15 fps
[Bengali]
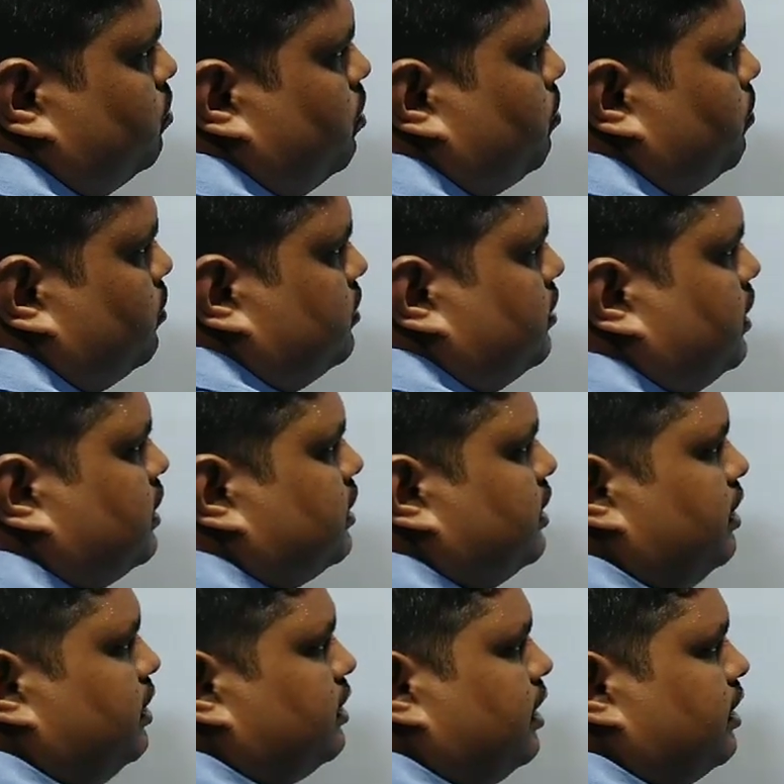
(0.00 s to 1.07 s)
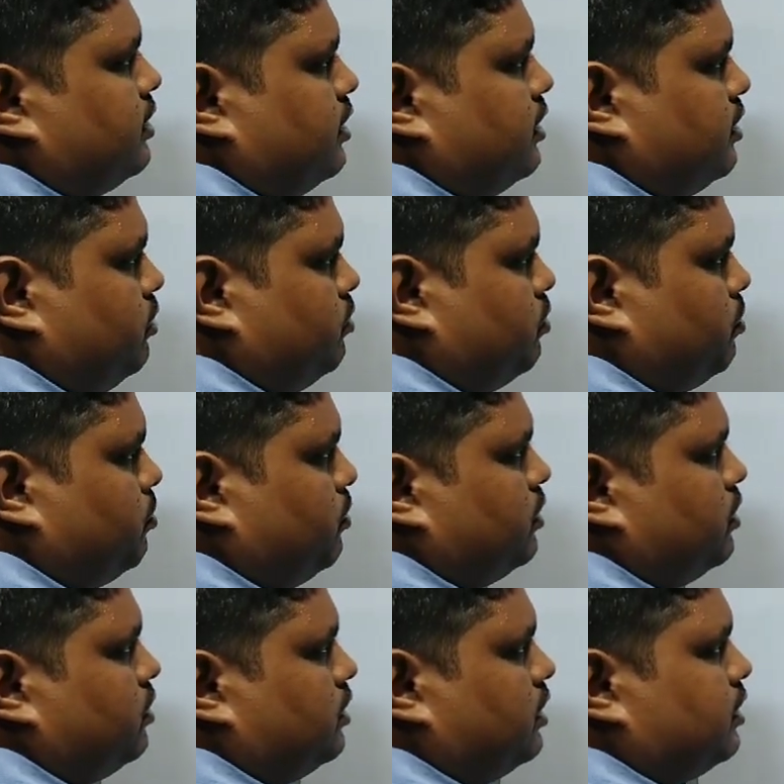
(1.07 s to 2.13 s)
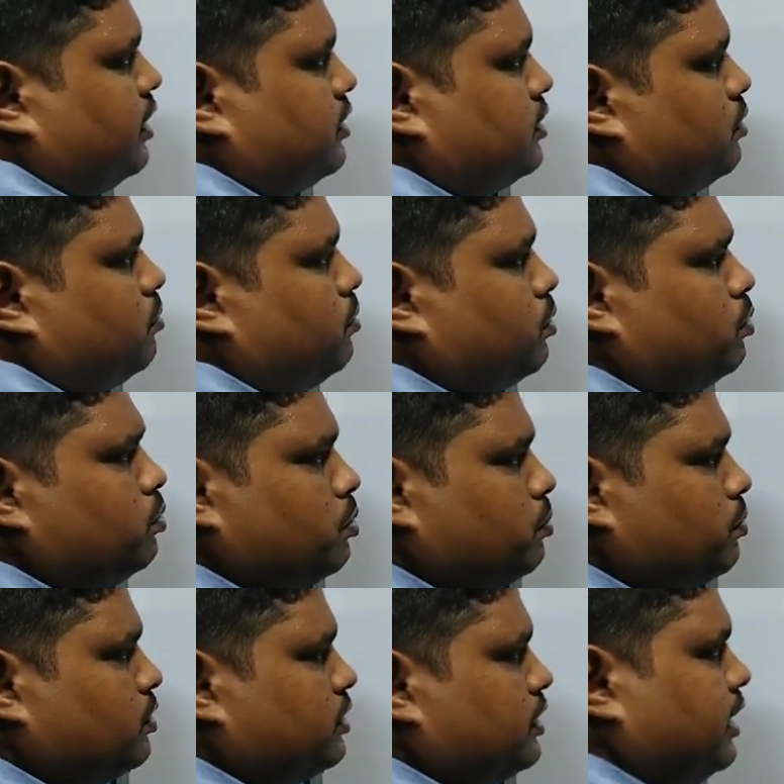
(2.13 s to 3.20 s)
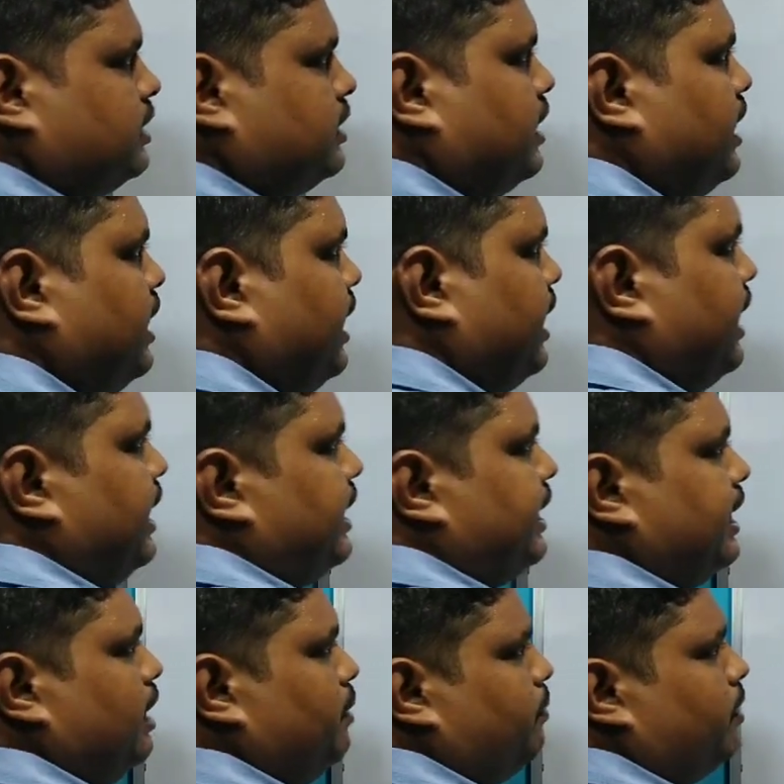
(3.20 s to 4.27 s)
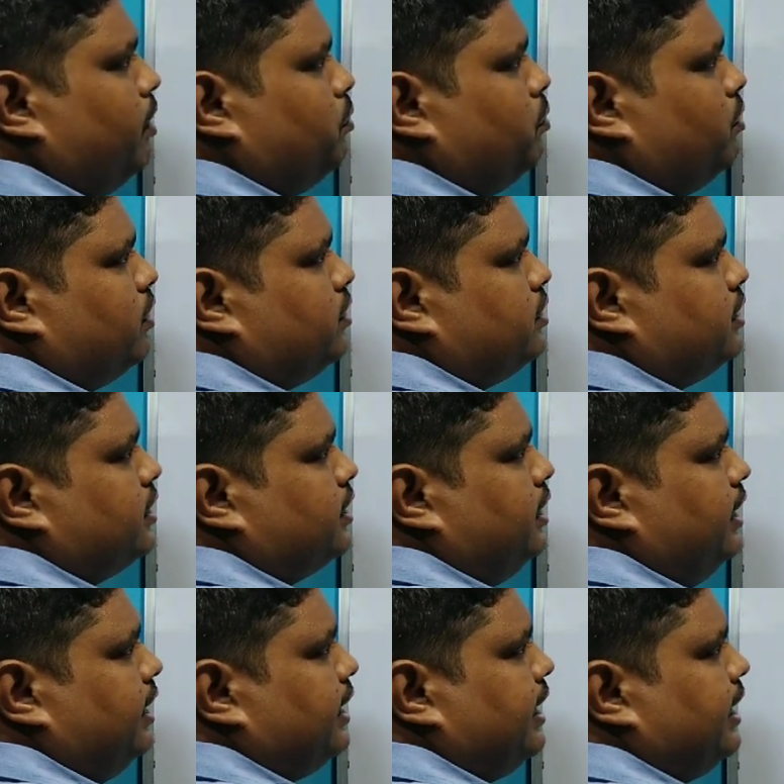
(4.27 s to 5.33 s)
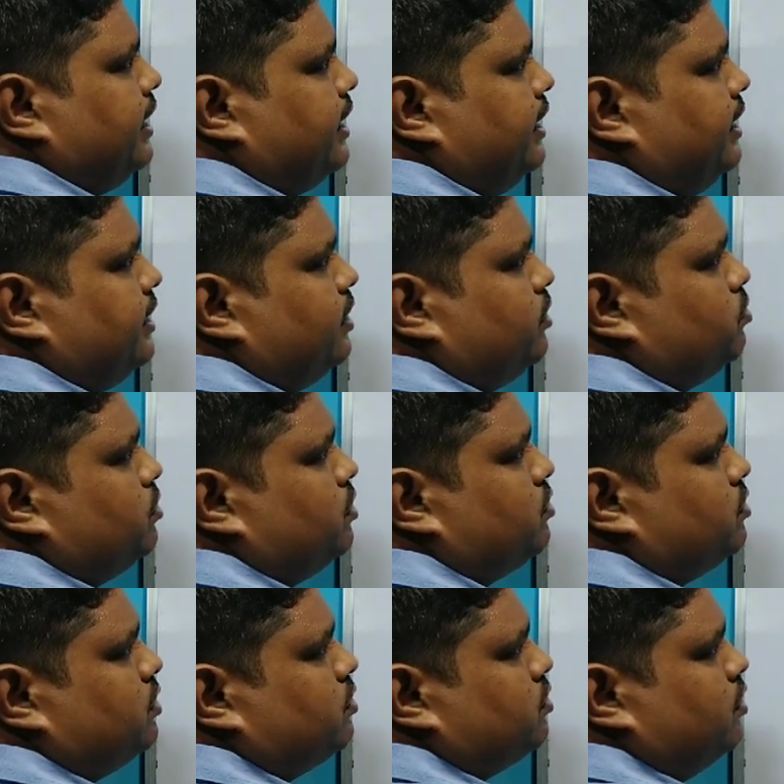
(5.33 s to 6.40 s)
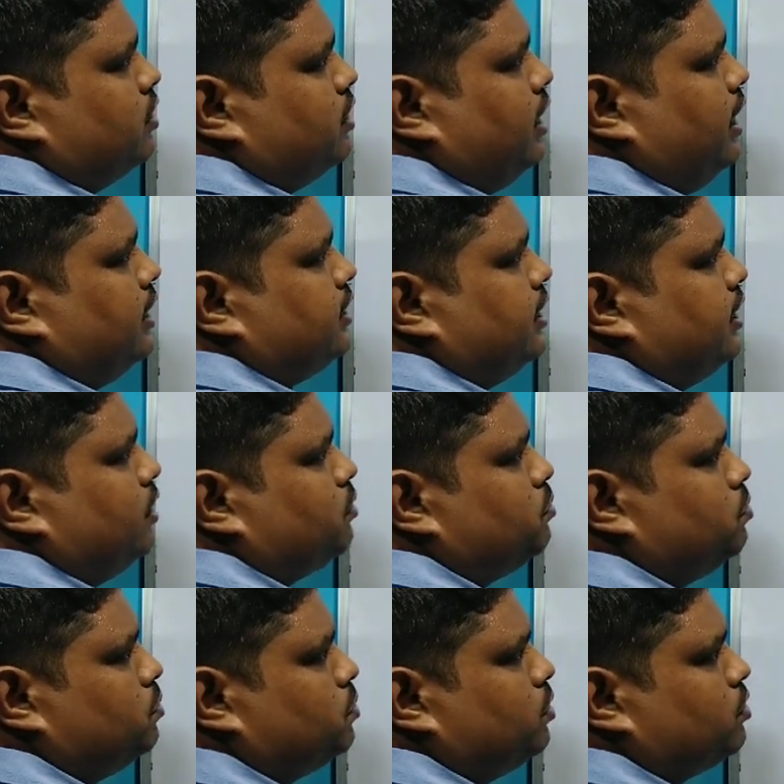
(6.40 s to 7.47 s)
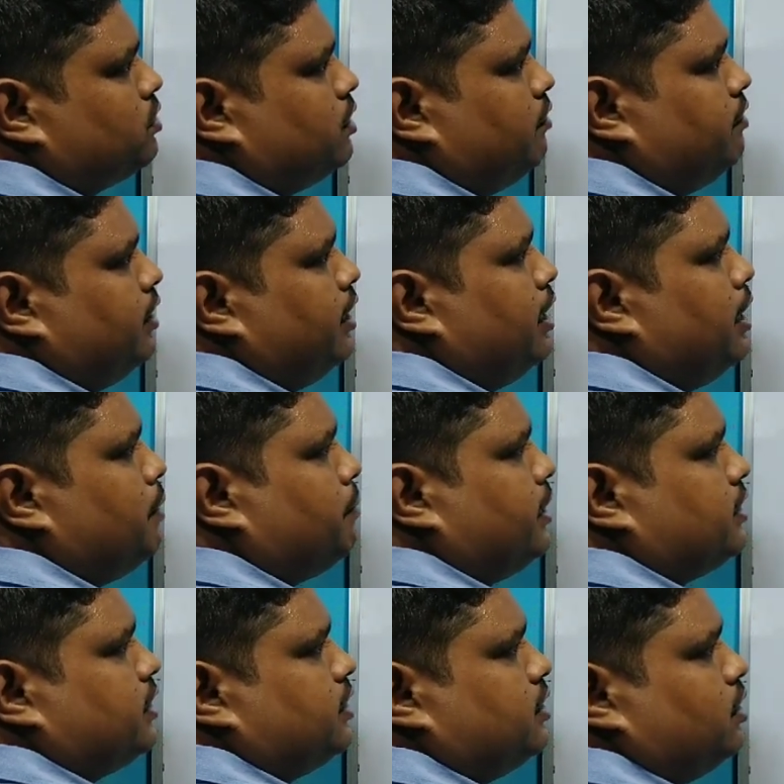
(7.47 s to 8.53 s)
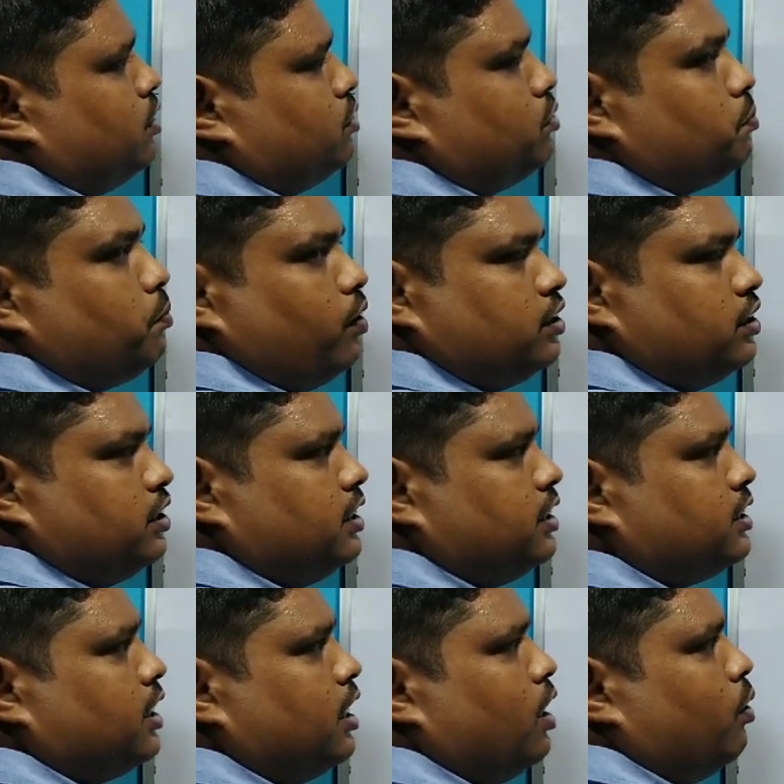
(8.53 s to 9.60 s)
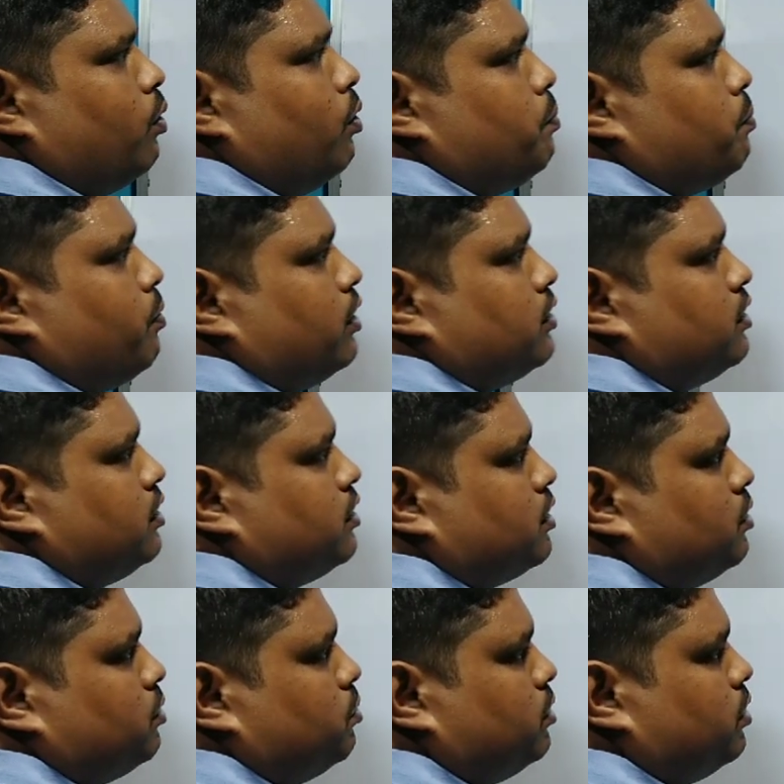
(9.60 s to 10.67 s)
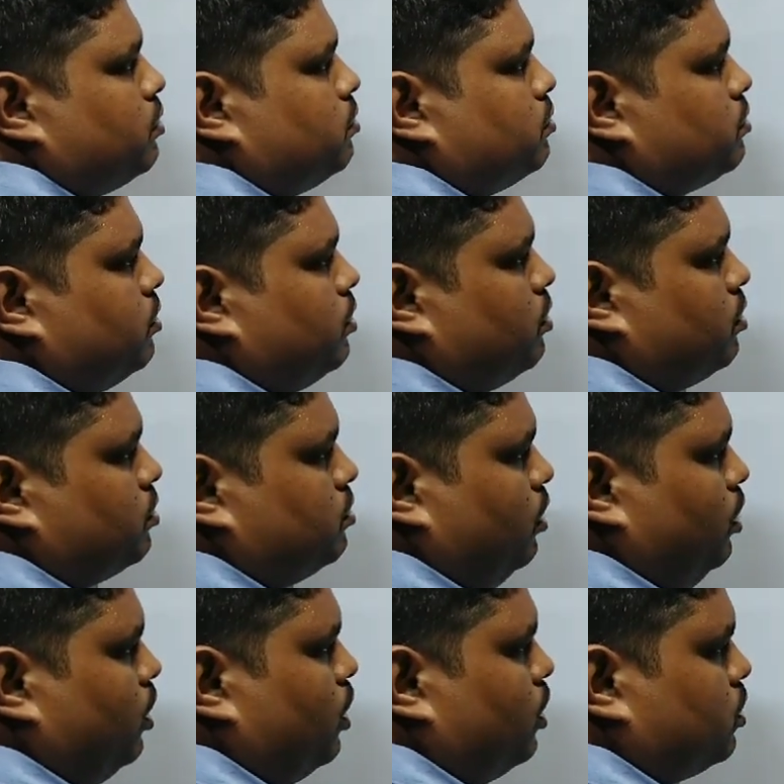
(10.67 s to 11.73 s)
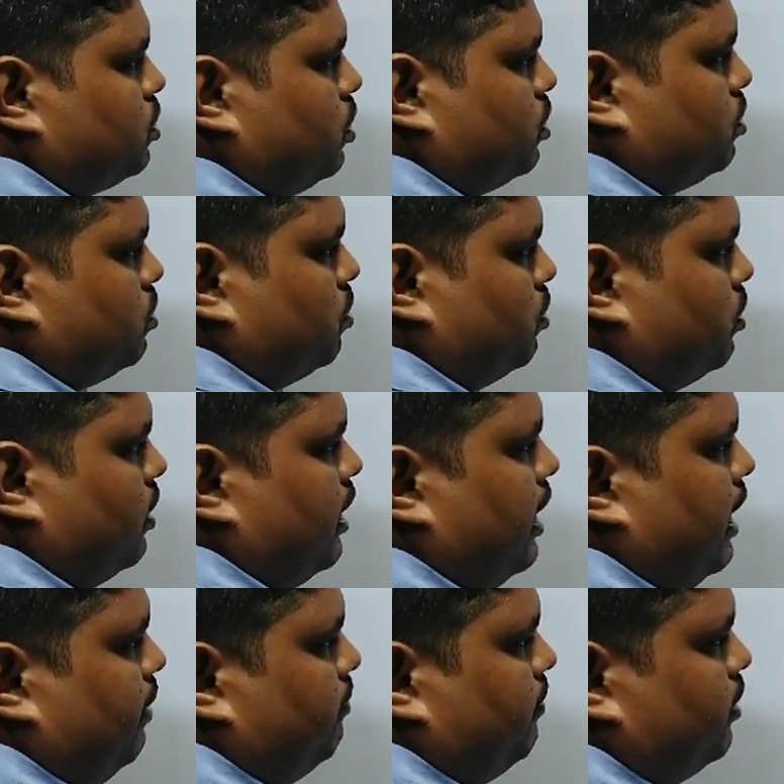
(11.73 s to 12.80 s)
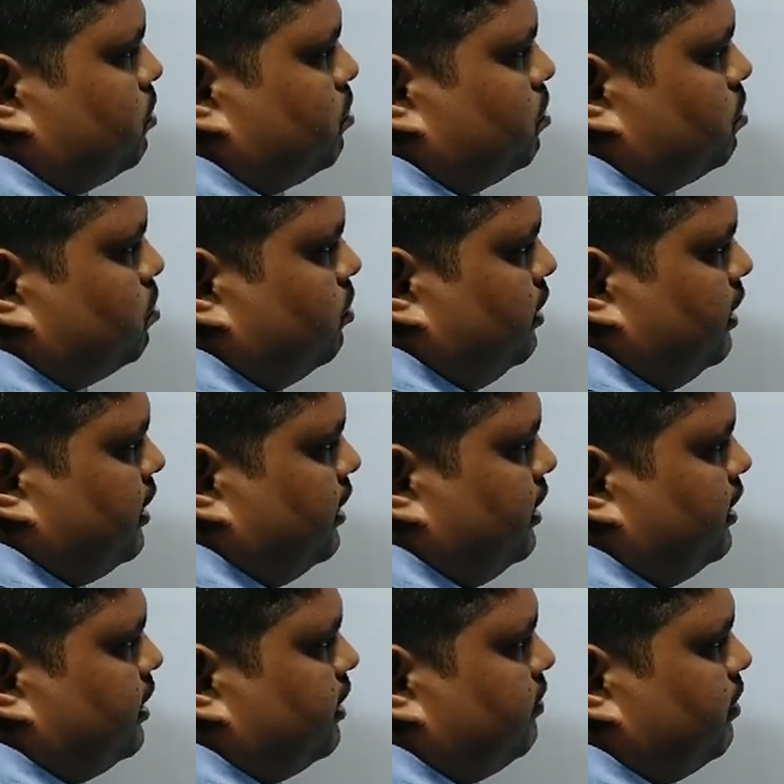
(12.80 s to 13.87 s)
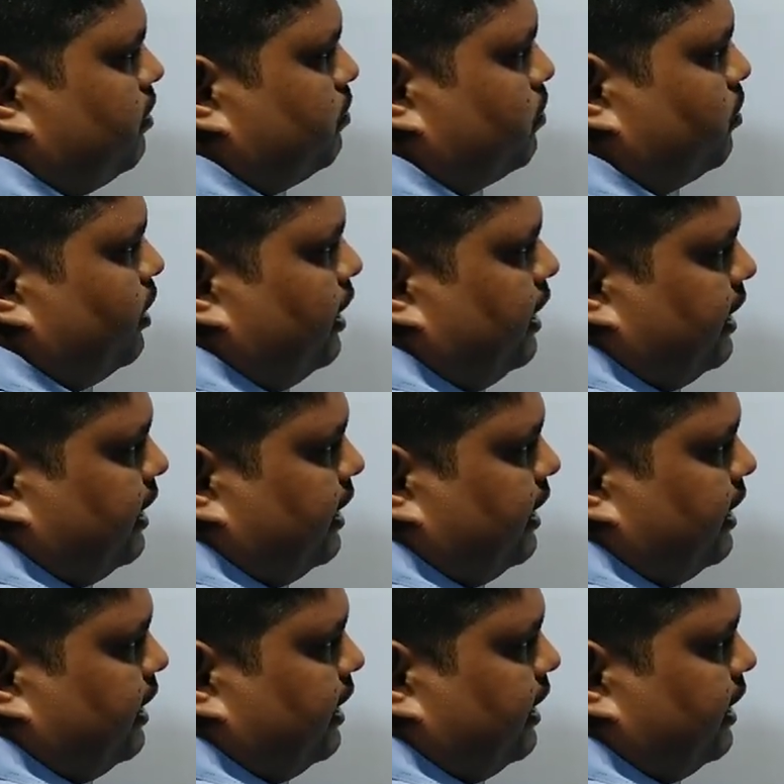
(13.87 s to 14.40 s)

উনপঞ্চাশ তাহলে সাত সাতটা উনপঞ্চাশ হচ্ছে সাতের বর্গ উনপঞ্চাশ এরপরে রুলটা হচ্ছে কি এখানে যে দুটি সংখ্যা আছে এরা গুণ করতে হবে পাঁচ সাতটা কত পঁয়ত্রিশ ও পঁয়ত্রিশকে দুই দিয়ে গুণ করলে কত সত্তর আমরা সত্তর এখানে লিখে ফেলবো